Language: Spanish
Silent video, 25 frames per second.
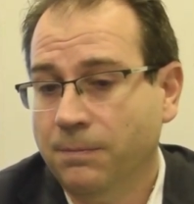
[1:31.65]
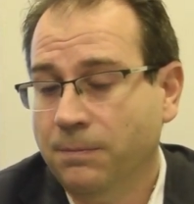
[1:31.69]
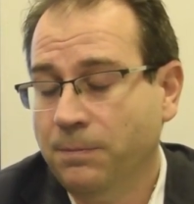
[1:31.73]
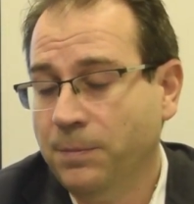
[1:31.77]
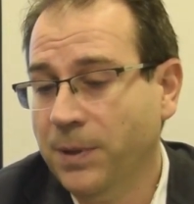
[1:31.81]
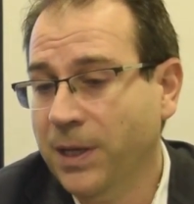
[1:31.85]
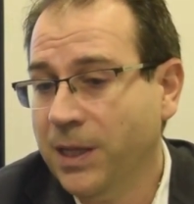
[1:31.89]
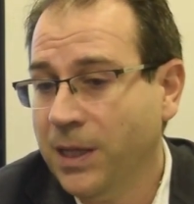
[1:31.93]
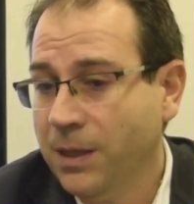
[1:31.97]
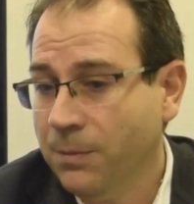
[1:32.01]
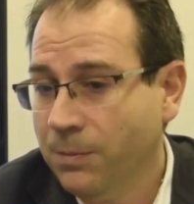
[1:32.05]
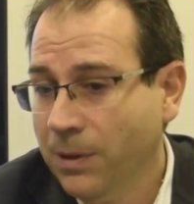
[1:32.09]

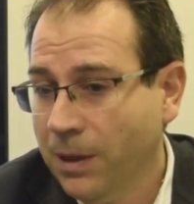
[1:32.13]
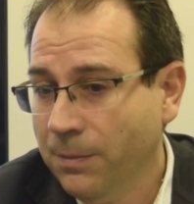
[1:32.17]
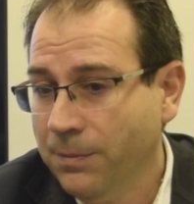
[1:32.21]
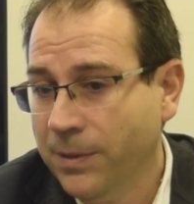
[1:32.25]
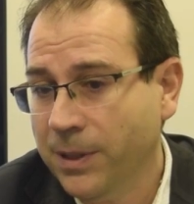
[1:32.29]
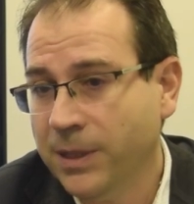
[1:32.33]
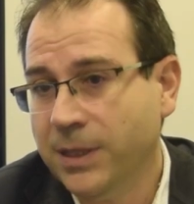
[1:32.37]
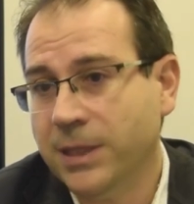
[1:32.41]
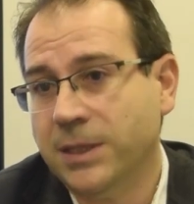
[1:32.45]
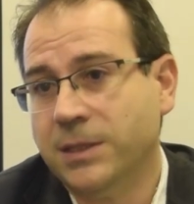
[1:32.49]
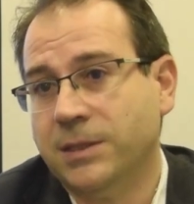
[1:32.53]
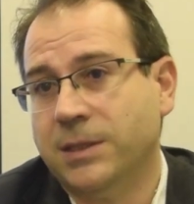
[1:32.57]

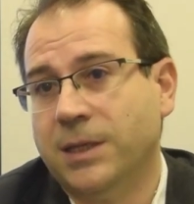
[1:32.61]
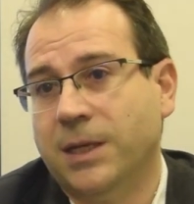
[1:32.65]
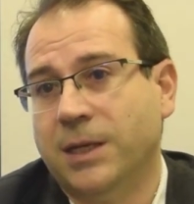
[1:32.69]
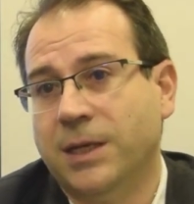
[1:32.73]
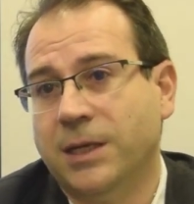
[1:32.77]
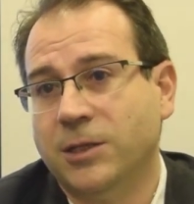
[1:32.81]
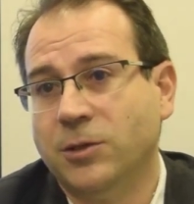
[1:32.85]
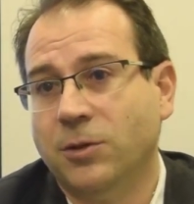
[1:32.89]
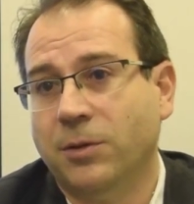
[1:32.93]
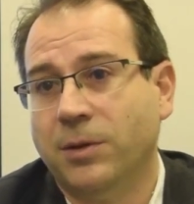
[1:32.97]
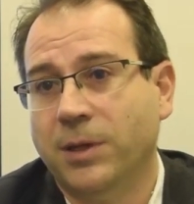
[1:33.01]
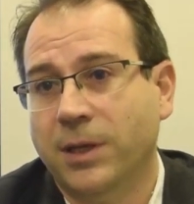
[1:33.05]
principalmente están
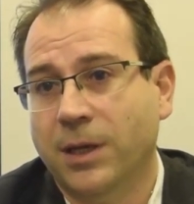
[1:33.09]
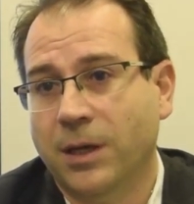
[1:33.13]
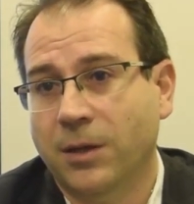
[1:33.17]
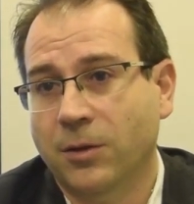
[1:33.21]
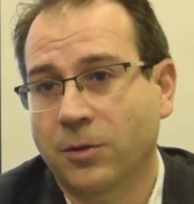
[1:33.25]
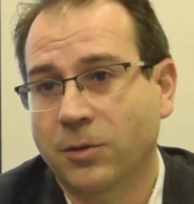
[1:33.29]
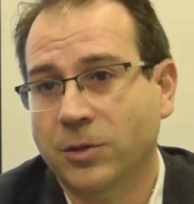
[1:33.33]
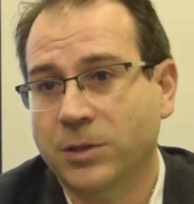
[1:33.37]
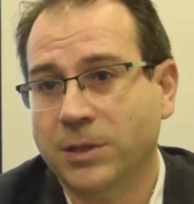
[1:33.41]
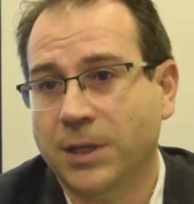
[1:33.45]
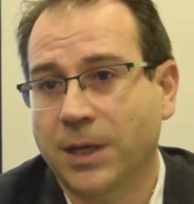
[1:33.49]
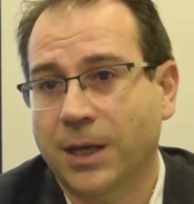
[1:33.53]

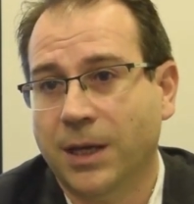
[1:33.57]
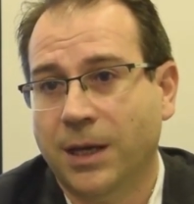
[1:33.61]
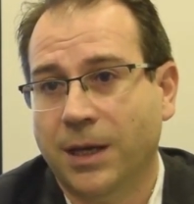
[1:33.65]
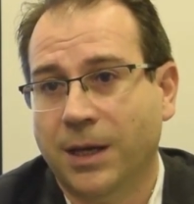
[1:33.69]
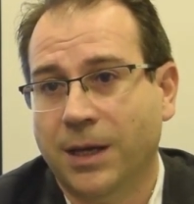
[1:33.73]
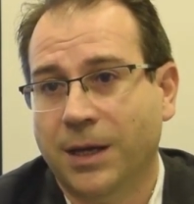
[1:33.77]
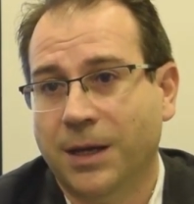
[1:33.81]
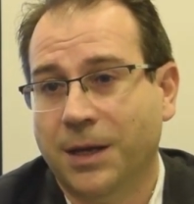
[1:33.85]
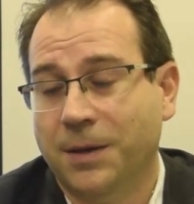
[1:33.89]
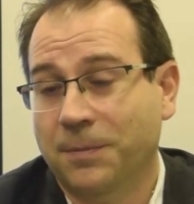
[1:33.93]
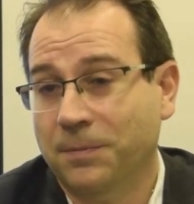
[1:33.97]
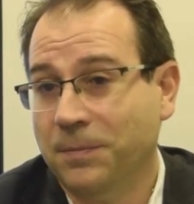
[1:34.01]
asociados
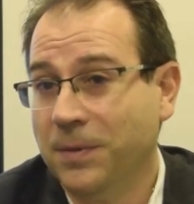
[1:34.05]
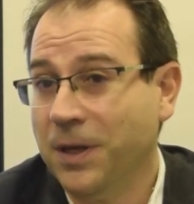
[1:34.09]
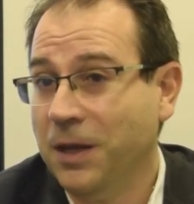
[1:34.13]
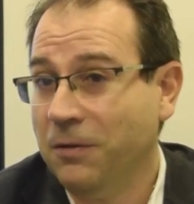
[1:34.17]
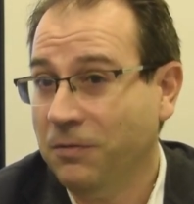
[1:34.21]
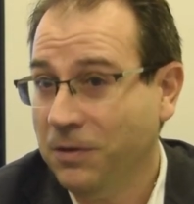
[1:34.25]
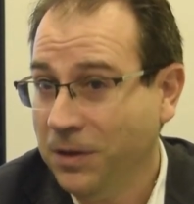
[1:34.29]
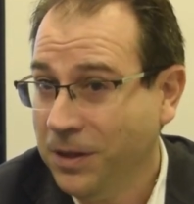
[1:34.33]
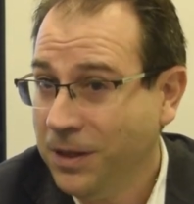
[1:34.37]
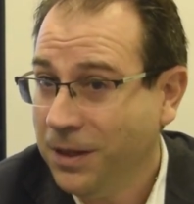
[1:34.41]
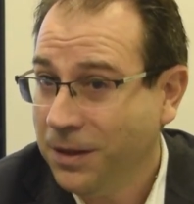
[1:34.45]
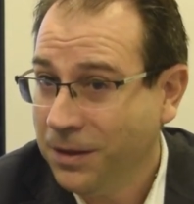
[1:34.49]
a
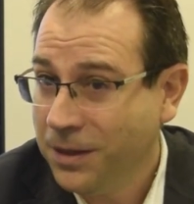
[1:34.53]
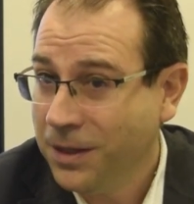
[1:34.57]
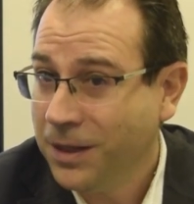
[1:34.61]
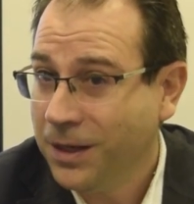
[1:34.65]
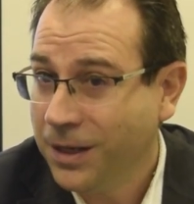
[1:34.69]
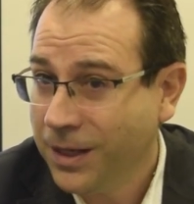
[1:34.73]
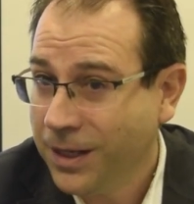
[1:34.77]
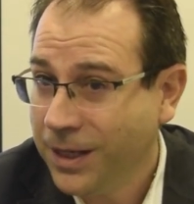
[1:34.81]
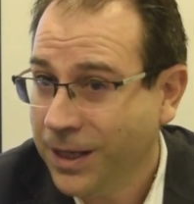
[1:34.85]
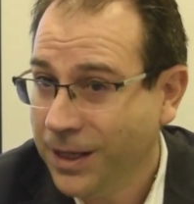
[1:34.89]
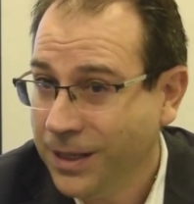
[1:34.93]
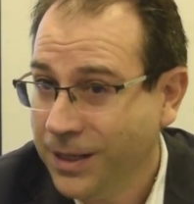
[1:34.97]
eficiencia
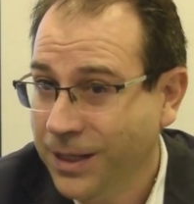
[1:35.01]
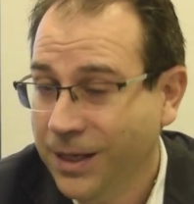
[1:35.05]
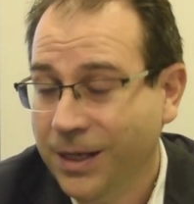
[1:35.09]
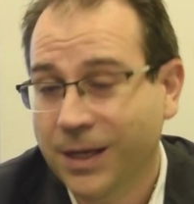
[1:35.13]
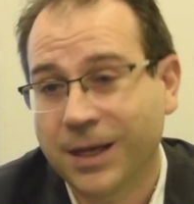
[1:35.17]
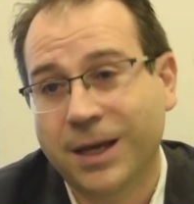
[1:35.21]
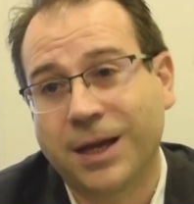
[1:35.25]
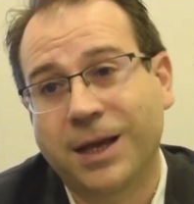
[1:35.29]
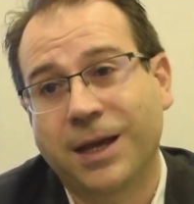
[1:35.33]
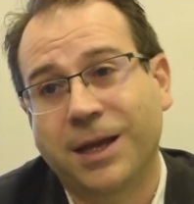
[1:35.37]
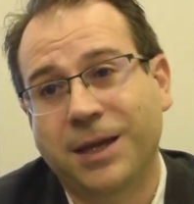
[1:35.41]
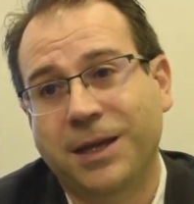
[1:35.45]

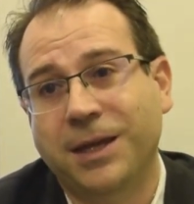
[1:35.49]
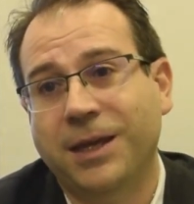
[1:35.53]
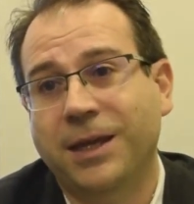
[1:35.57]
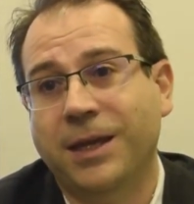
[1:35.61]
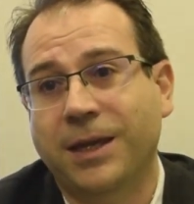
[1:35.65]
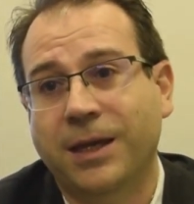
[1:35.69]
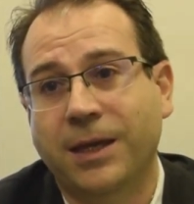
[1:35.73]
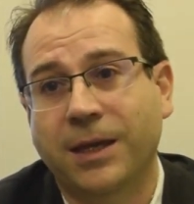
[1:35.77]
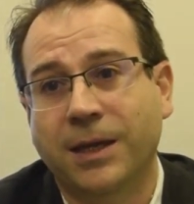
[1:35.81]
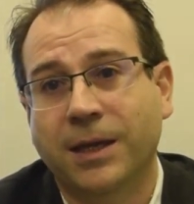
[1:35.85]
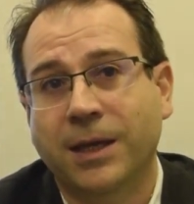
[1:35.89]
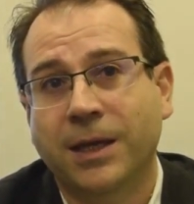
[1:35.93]
energética
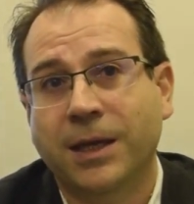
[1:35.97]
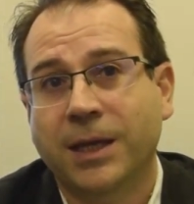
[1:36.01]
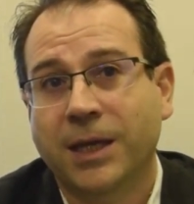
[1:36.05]
y,